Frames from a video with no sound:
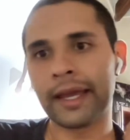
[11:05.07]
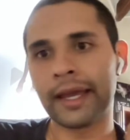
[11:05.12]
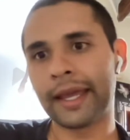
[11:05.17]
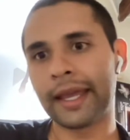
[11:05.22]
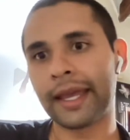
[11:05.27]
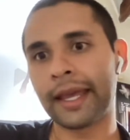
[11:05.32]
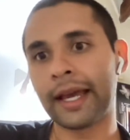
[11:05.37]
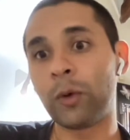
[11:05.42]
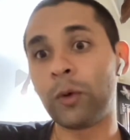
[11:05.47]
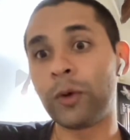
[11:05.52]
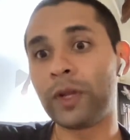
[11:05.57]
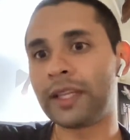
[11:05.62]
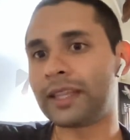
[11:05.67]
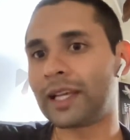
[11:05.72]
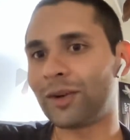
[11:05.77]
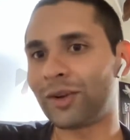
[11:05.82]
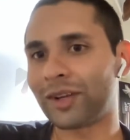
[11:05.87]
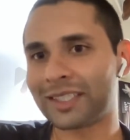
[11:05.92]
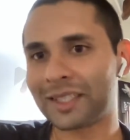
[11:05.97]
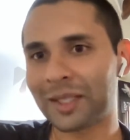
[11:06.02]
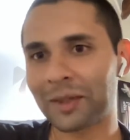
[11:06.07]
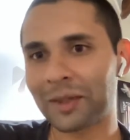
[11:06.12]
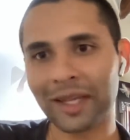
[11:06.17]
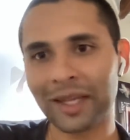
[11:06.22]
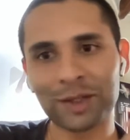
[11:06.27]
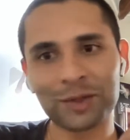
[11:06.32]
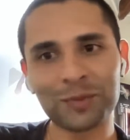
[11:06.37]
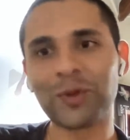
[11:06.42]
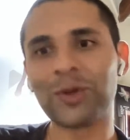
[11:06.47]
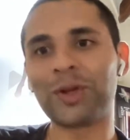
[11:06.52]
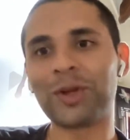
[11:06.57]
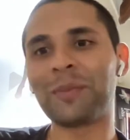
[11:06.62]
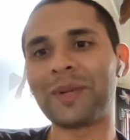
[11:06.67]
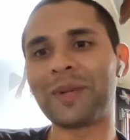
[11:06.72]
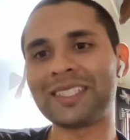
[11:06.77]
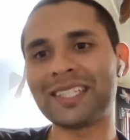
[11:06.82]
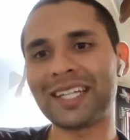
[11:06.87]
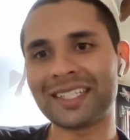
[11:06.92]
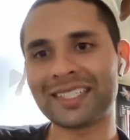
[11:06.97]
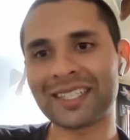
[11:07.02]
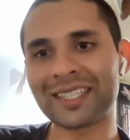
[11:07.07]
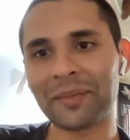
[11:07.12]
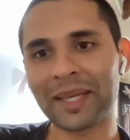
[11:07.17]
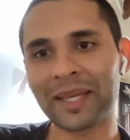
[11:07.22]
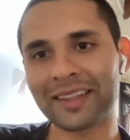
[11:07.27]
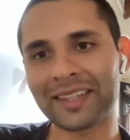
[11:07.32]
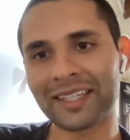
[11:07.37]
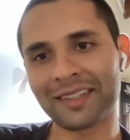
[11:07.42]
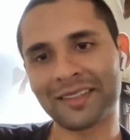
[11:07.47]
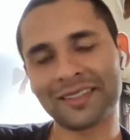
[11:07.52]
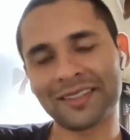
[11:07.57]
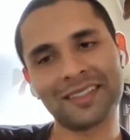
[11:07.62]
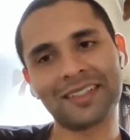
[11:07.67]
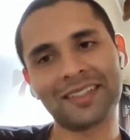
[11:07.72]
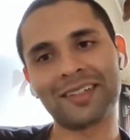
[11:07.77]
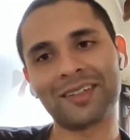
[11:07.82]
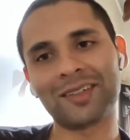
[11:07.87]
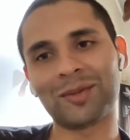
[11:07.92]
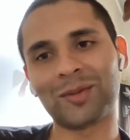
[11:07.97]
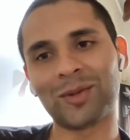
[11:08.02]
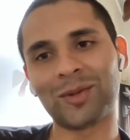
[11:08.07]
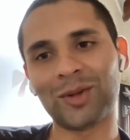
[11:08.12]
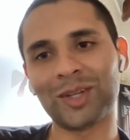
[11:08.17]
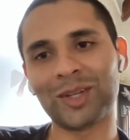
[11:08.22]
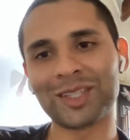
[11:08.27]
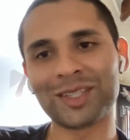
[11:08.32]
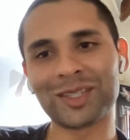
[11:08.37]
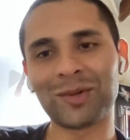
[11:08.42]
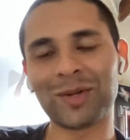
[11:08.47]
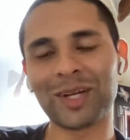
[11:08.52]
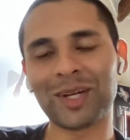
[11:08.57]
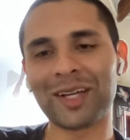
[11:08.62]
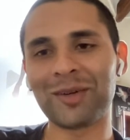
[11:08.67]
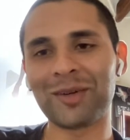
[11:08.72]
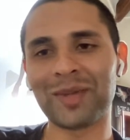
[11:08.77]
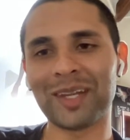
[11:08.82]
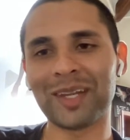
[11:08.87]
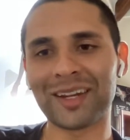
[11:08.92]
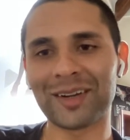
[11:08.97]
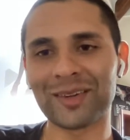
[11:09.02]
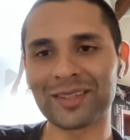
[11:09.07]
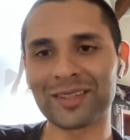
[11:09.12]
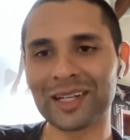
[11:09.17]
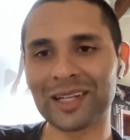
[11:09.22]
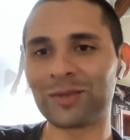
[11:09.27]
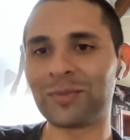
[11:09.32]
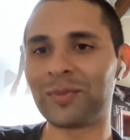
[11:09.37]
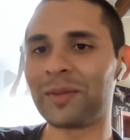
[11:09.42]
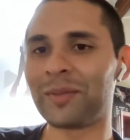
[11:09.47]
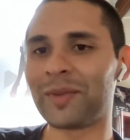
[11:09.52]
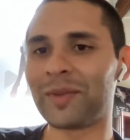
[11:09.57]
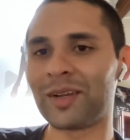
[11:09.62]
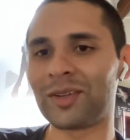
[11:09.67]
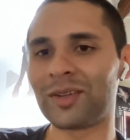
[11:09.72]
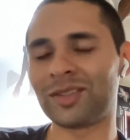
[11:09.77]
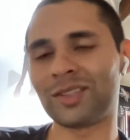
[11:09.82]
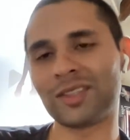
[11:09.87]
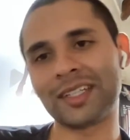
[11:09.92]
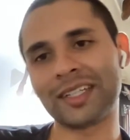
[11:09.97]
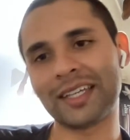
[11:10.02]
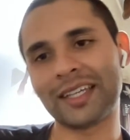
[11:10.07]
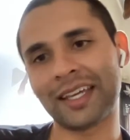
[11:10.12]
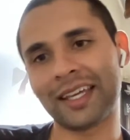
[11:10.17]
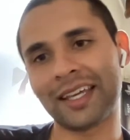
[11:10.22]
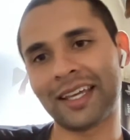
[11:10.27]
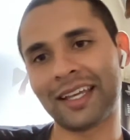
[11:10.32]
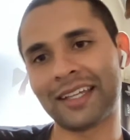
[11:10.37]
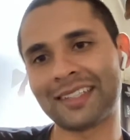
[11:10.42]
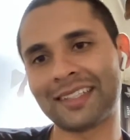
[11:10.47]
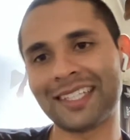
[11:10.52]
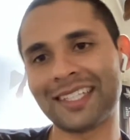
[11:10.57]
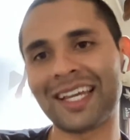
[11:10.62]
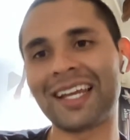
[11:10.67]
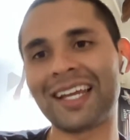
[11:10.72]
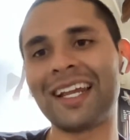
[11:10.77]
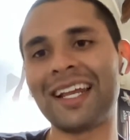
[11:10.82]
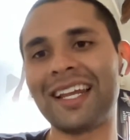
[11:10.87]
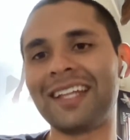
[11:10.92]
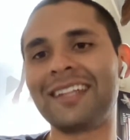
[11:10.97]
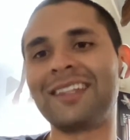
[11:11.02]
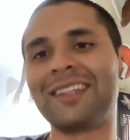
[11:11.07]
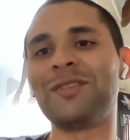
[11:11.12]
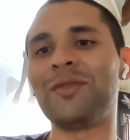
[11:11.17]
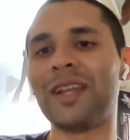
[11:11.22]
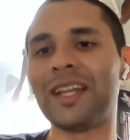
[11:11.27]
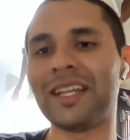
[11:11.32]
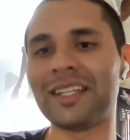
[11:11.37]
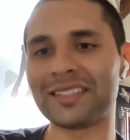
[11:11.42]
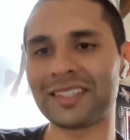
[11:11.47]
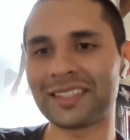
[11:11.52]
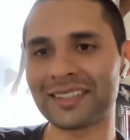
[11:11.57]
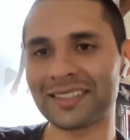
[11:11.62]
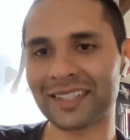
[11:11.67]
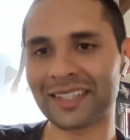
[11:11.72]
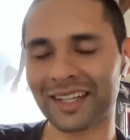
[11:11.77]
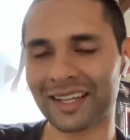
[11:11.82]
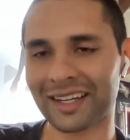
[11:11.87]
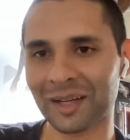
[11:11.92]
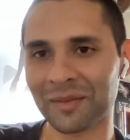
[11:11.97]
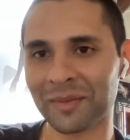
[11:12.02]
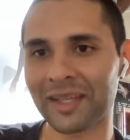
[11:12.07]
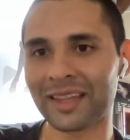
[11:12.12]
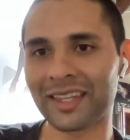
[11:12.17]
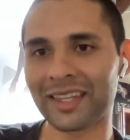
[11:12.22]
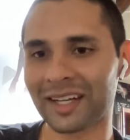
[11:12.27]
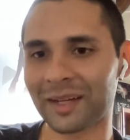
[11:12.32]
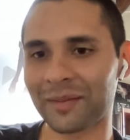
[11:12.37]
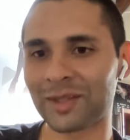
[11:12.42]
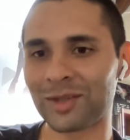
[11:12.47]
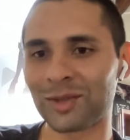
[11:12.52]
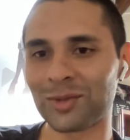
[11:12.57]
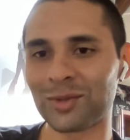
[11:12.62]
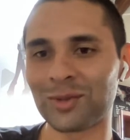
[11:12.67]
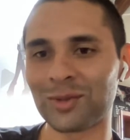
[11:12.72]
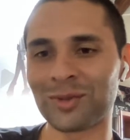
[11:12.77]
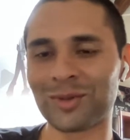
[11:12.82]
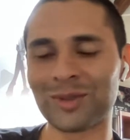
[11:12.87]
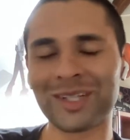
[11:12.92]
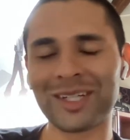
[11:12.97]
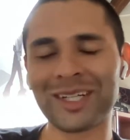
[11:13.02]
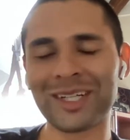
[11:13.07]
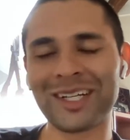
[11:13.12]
Eh, ahorita lo que se viene es poder pasar esa meta, como lo dice Y de los primeros 100 eh, clientes felices que realmente amen tu,